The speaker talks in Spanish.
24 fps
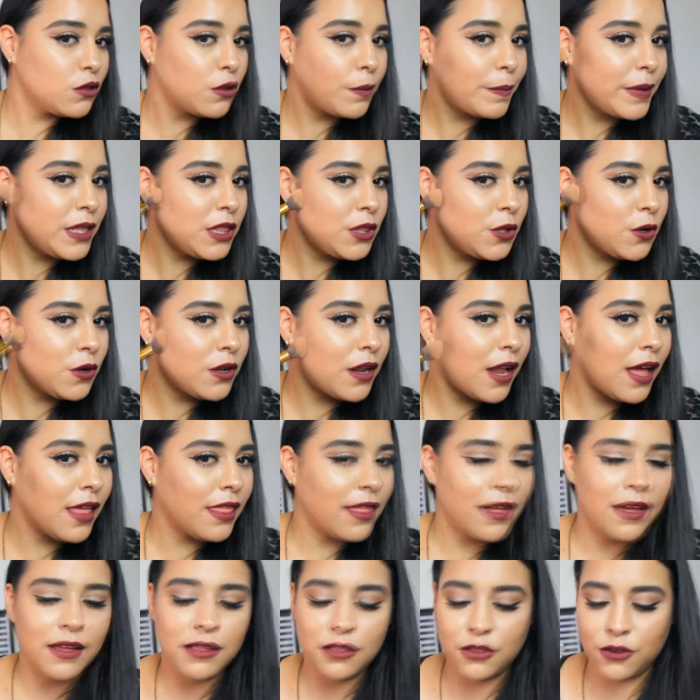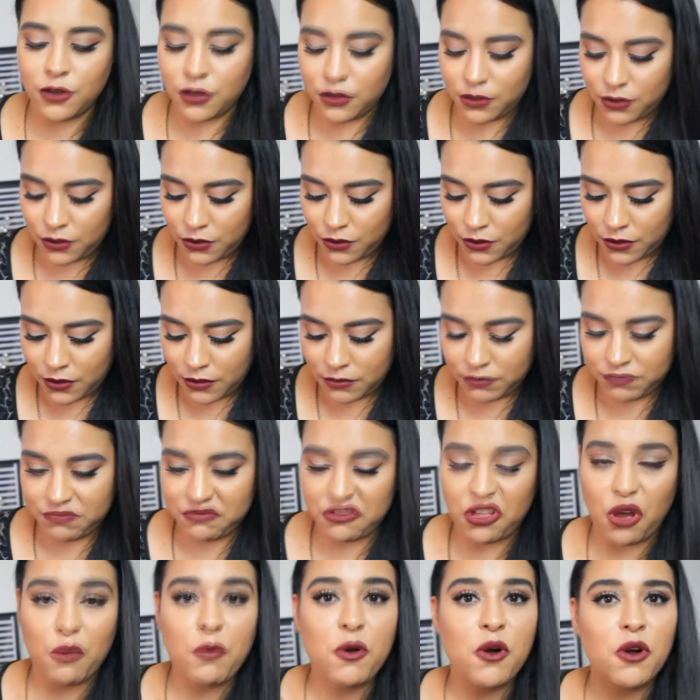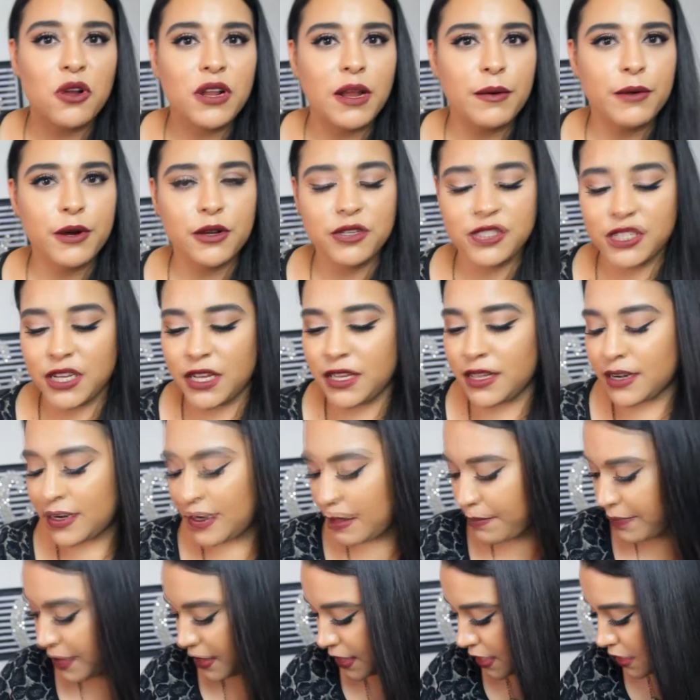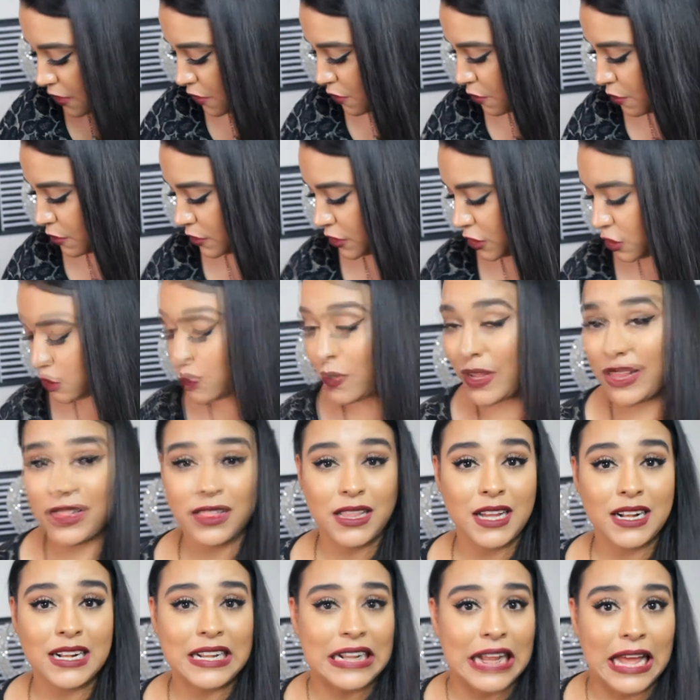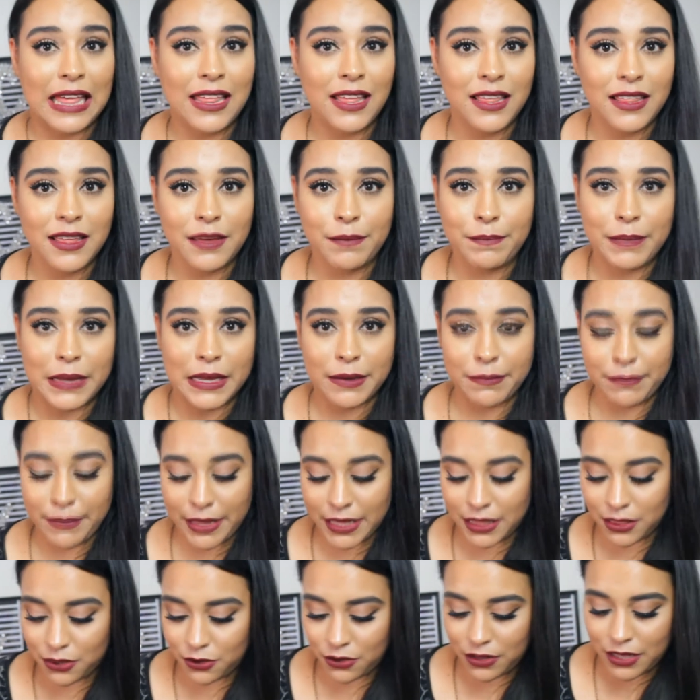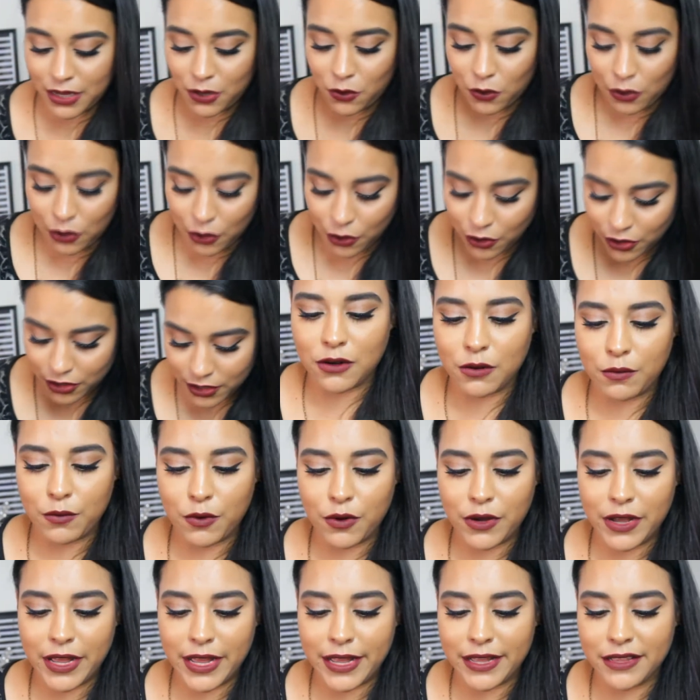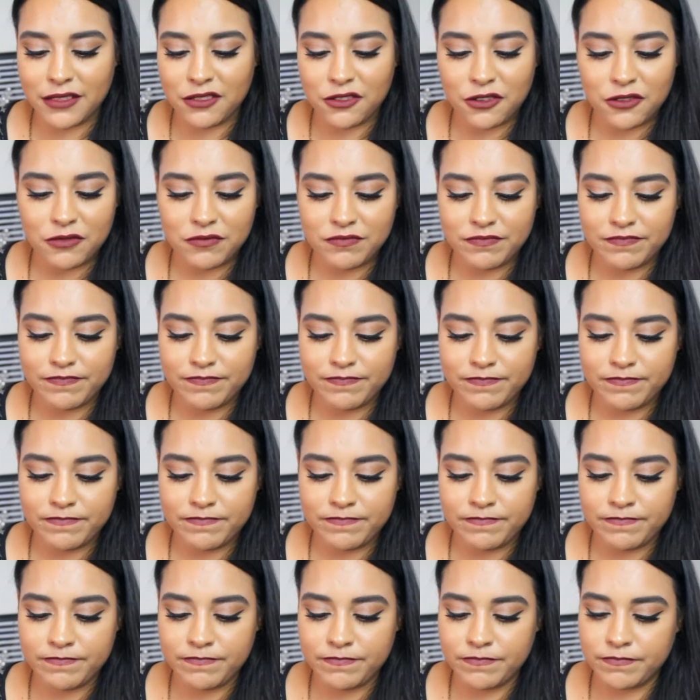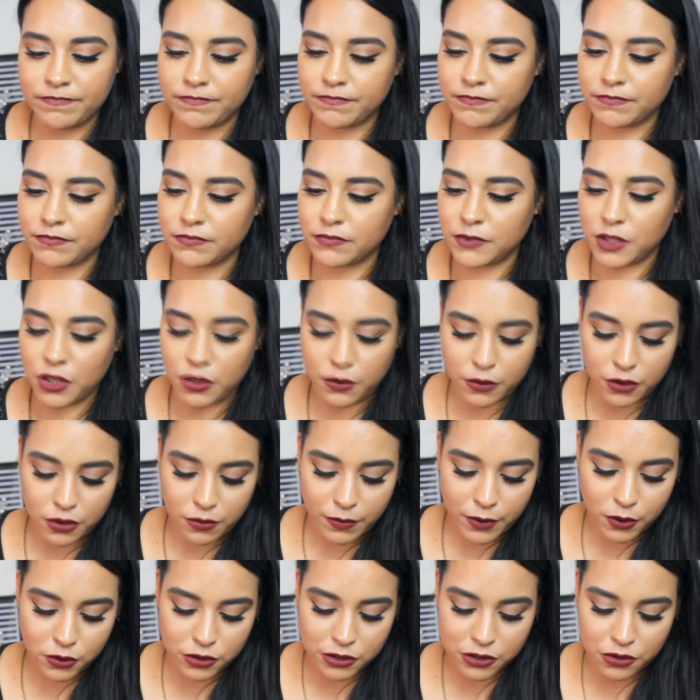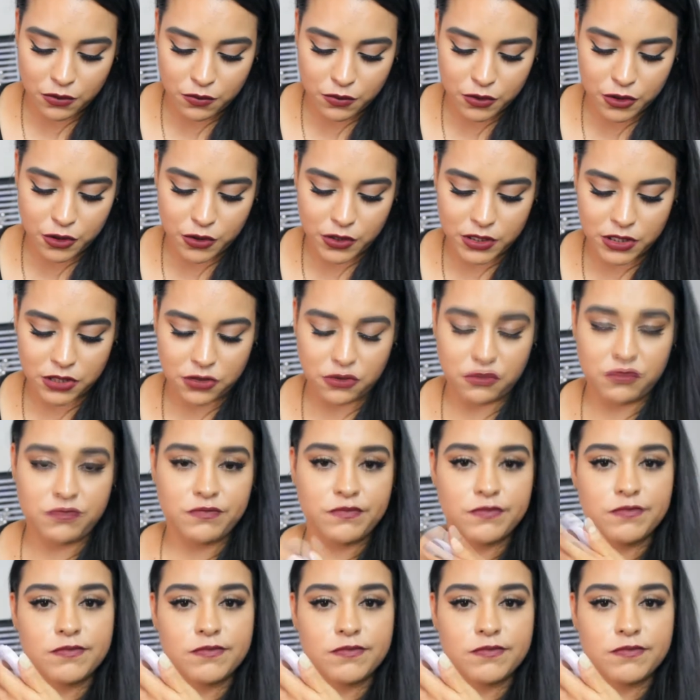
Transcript: no pinto nada, no, no tomo con la brocha y realmente no suelta nada de pigmento, de color, como que no, mm, no, no me gustó mucho esto.